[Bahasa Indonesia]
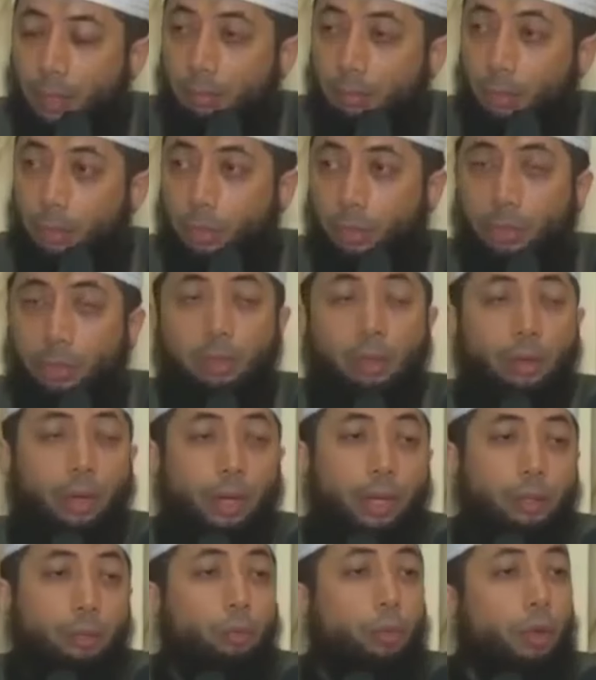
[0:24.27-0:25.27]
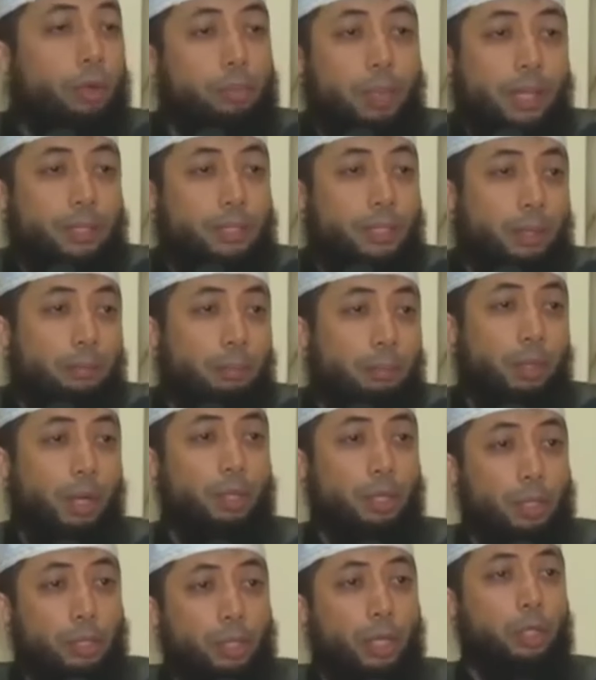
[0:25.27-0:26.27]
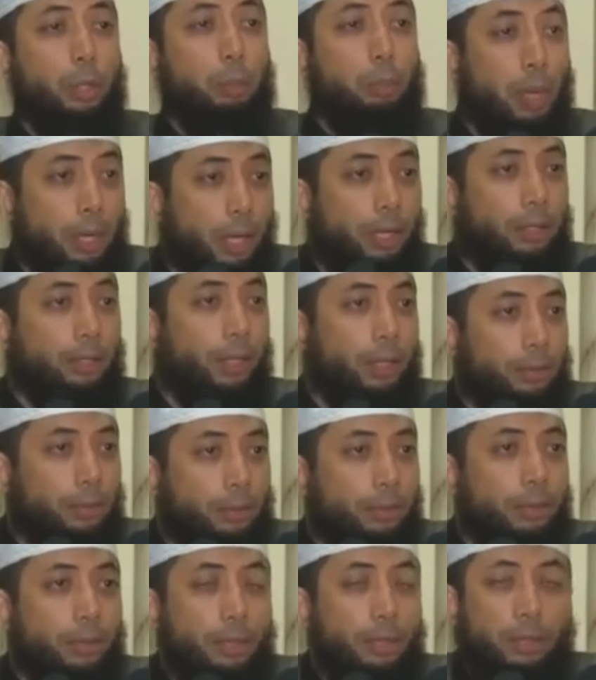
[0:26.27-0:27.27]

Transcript: Masya Allah orang itu luar biasa, beraninya, ibadahnya gitu.